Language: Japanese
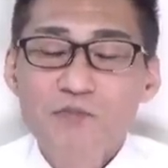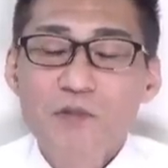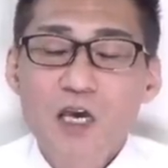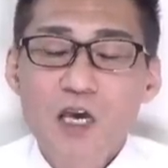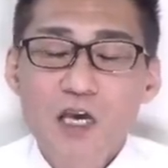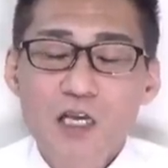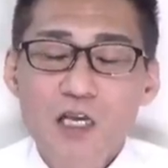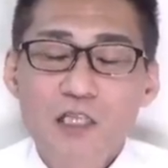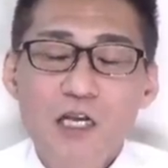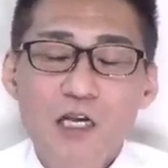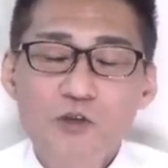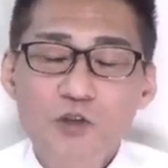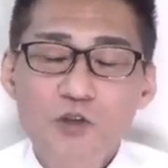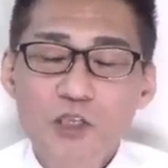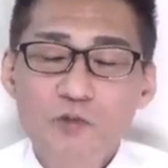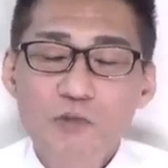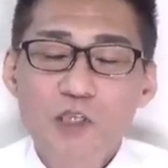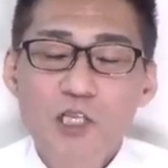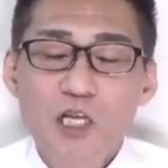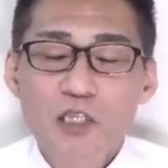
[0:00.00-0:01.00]
えー、楽
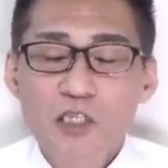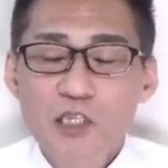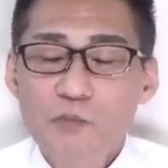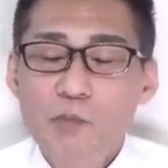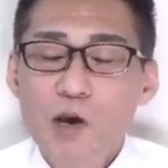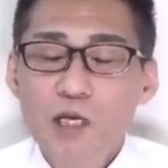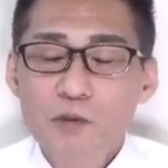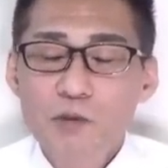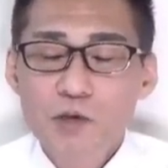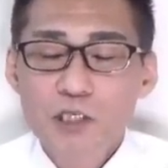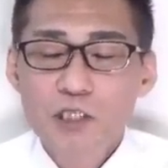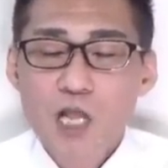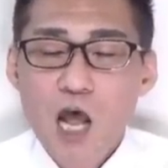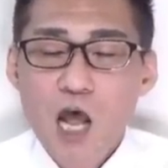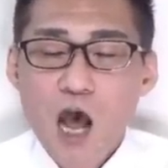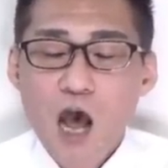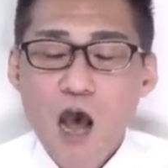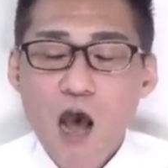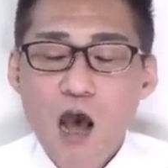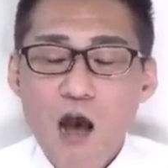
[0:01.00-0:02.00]
しみになってまいりまし
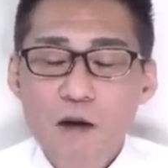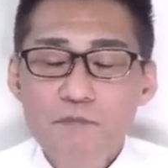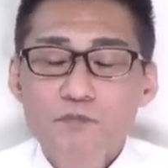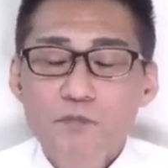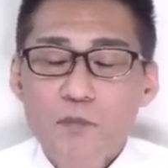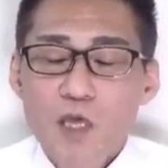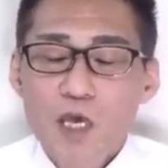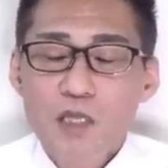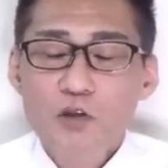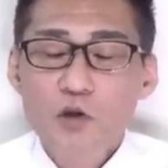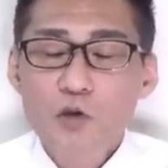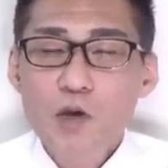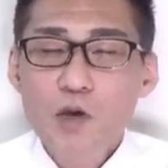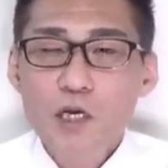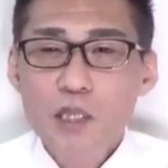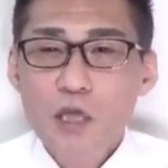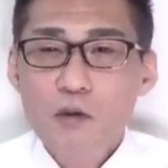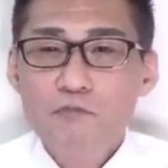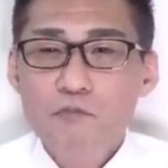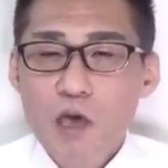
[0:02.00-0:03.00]
た。えー、というわ
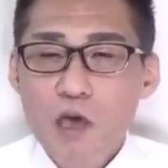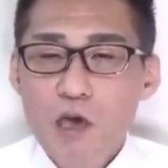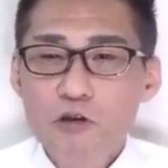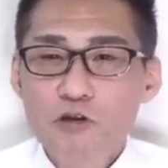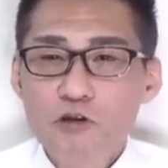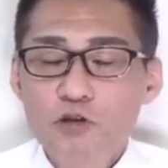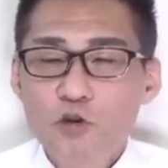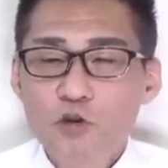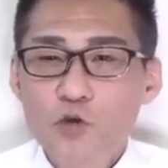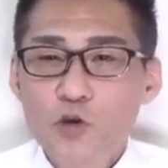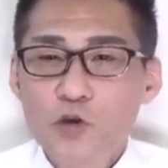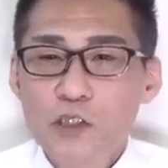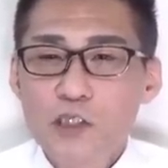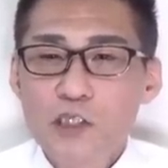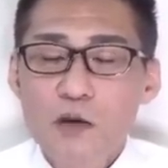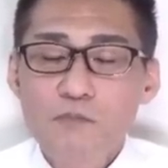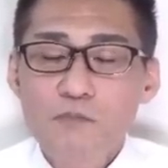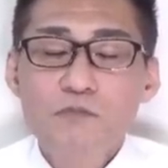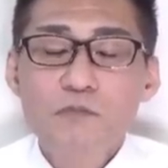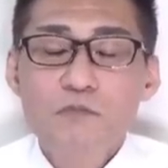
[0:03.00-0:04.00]
けで、メール党員
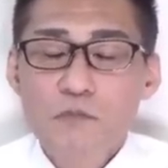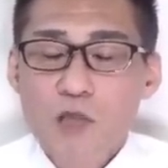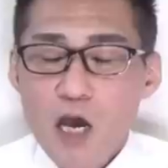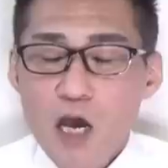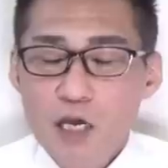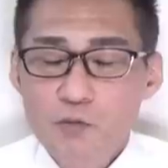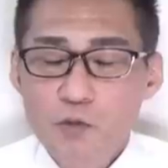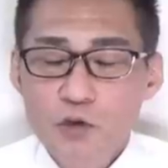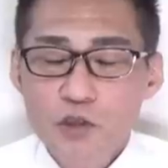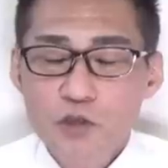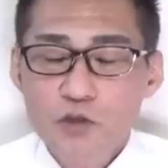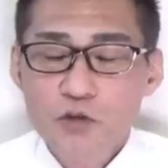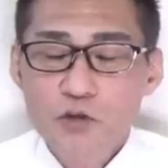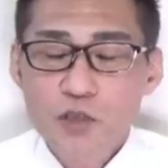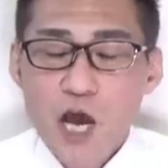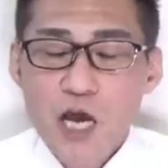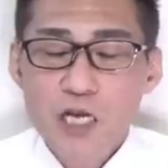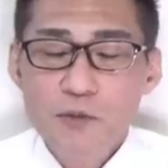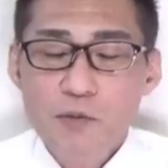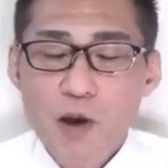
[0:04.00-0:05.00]
さん、大募集
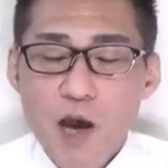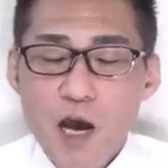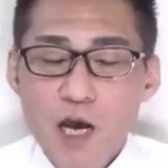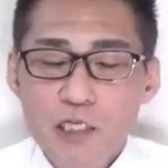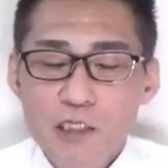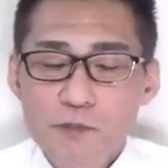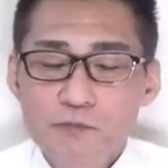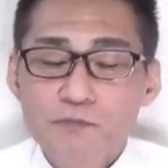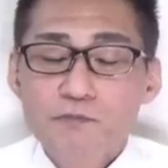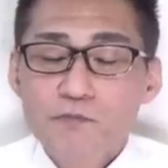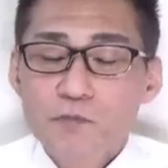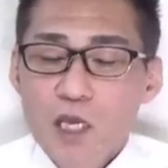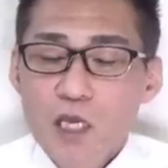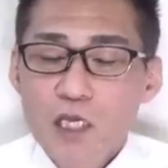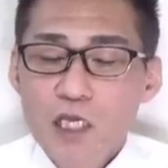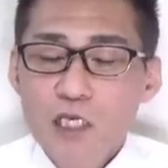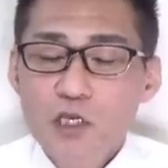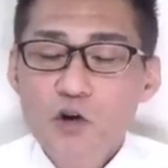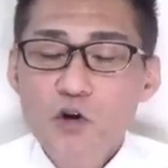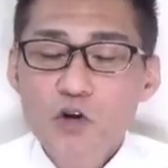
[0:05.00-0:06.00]
であります。
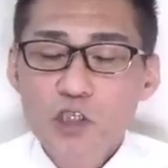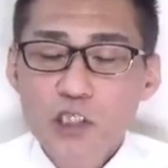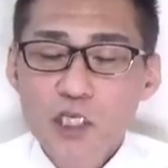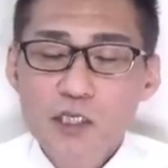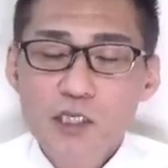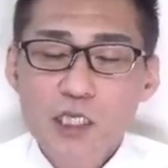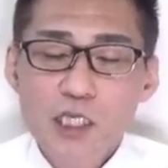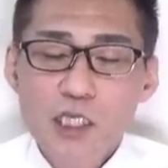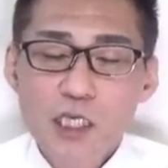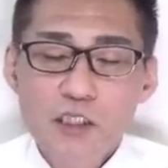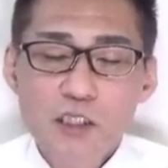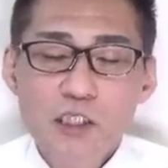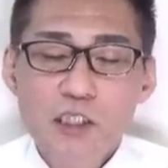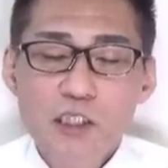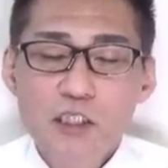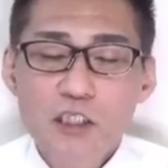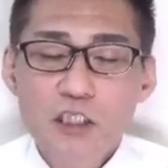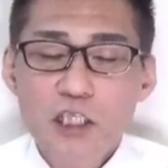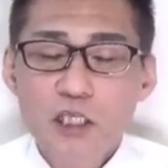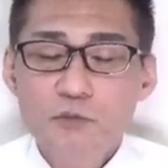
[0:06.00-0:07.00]
えー、立候補してくださる、
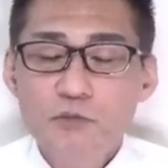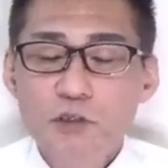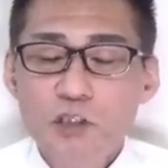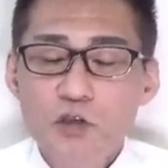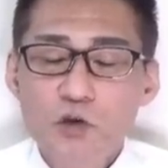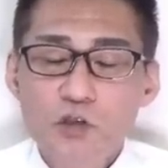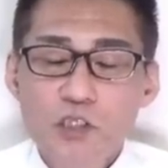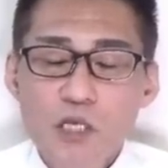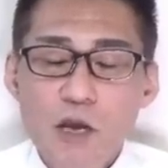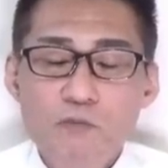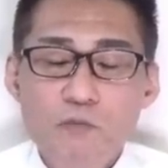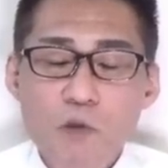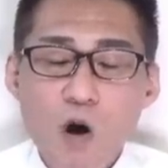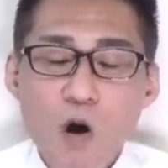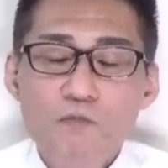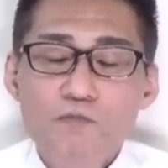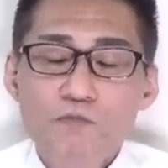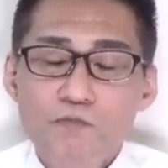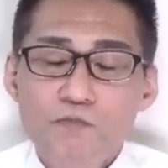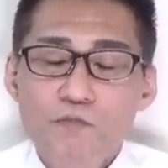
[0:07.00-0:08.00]
えー、支部長さん
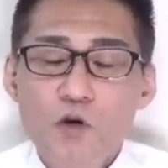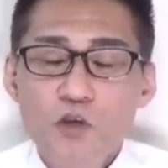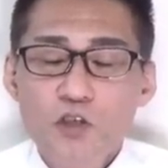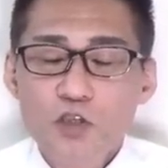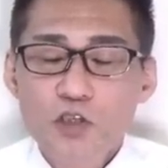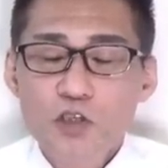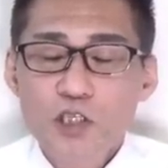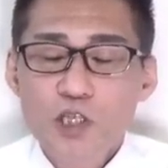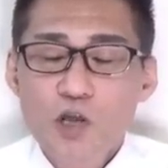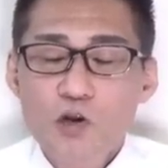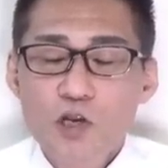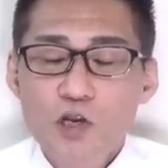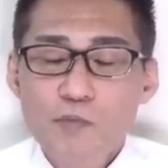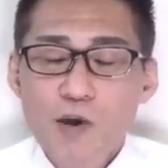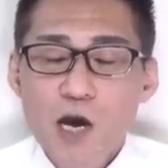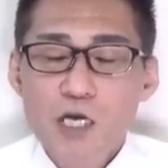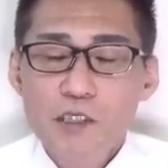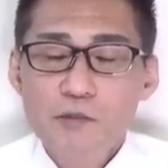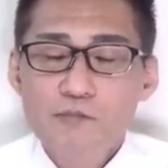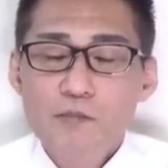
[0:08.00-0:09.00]
も募集しており
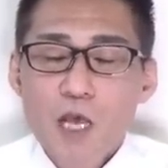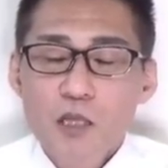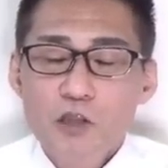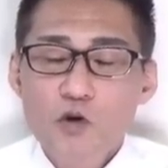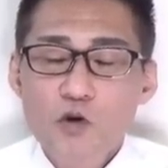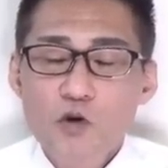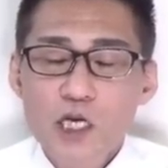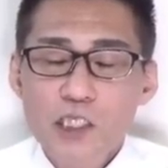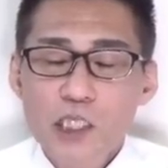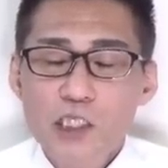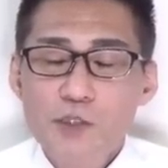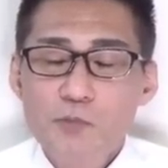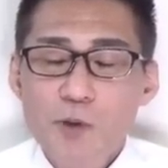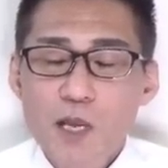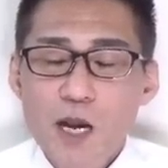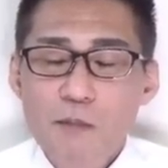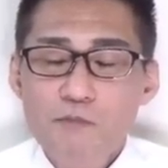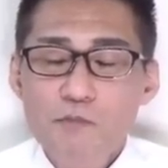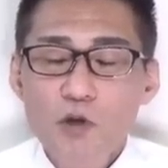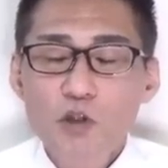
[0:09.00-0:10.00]
ます。動画説
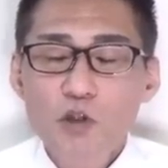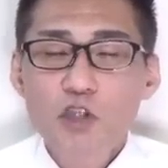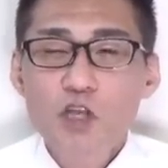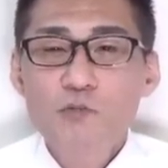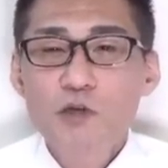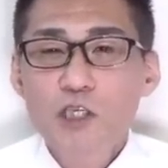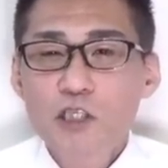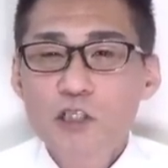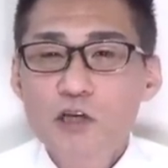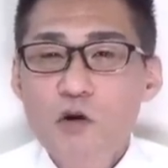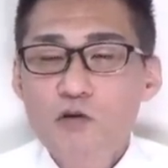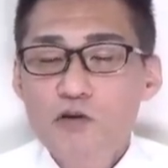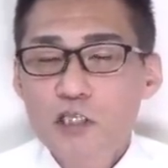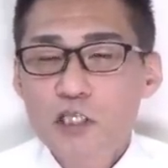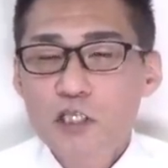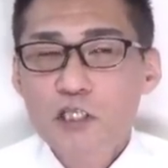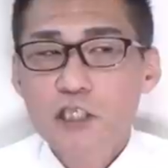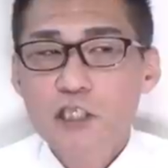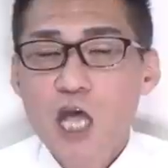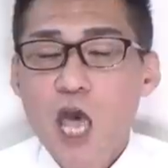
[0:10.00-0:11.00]
明欄、もっと見るを
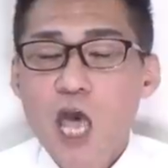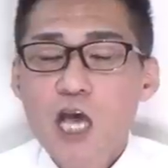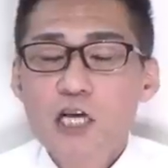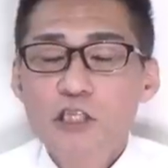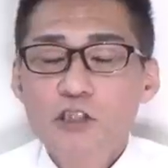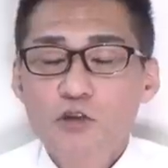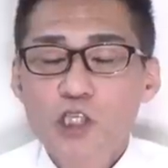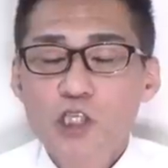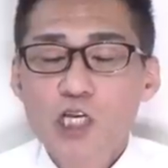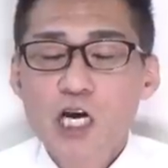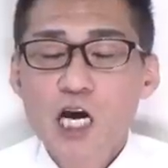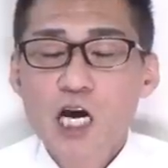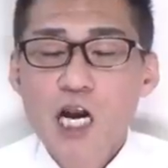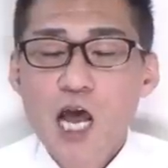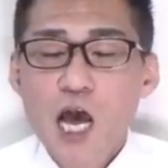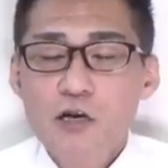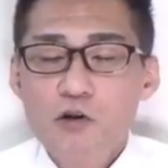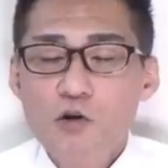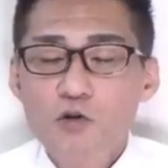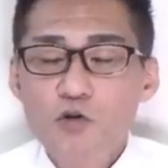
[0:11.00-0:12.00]
クリックして、そちらか
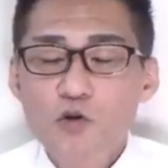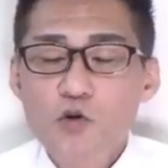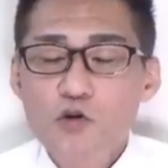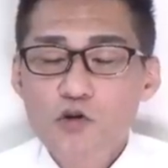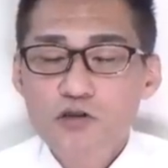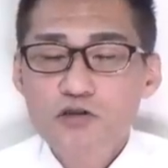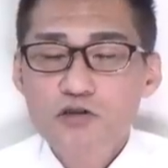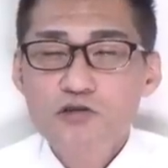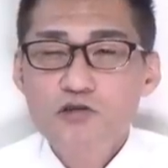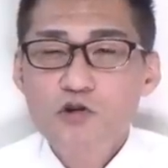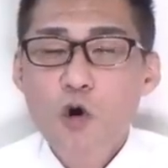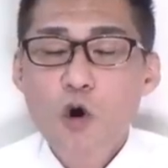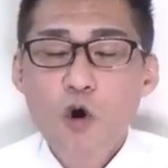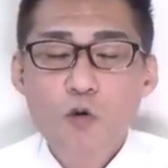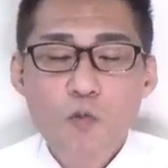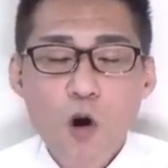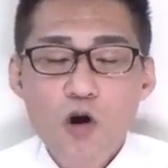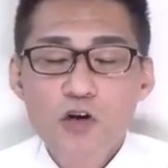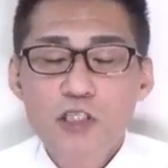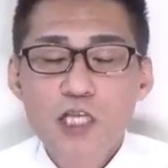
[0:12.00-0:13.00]
らご登録、ご
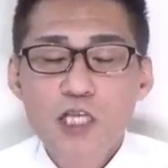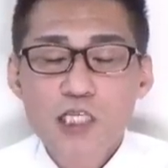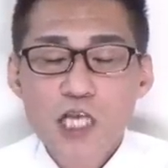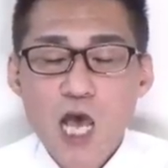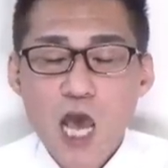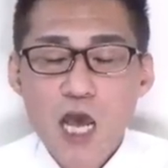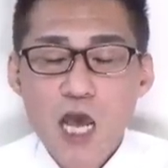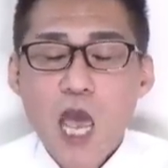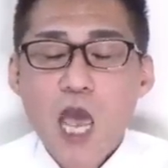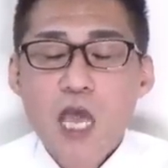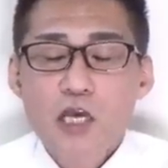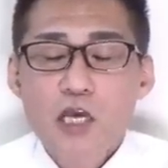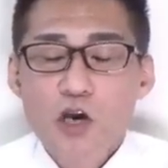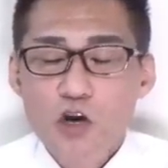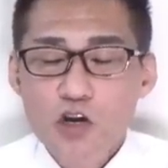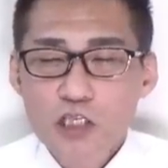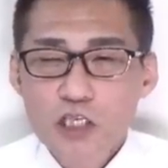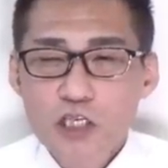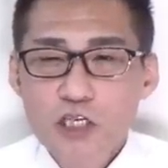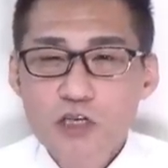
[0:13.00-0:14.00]
応募ください。よ
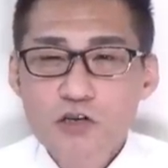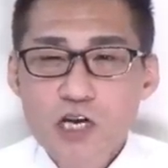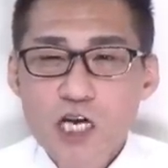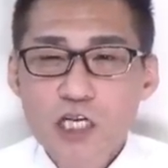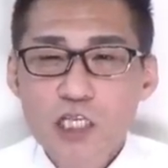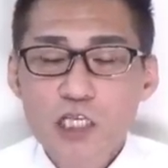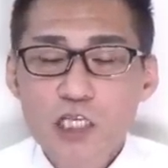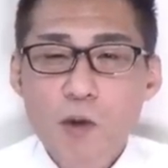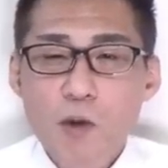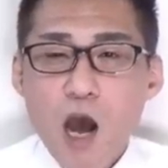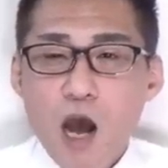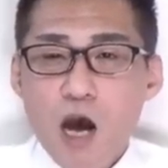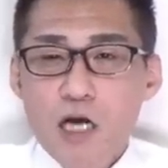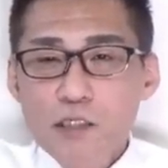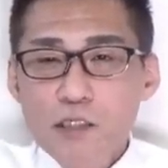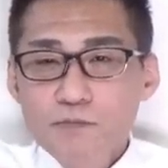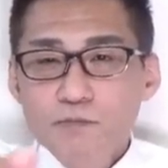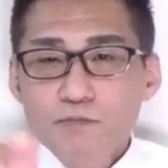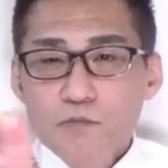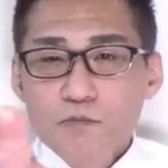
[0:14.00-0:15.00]
ろしくお願いいたしま
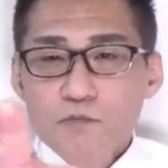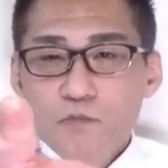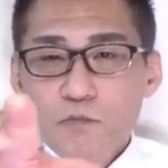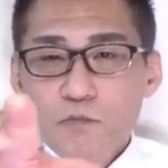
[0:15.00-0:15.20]
す。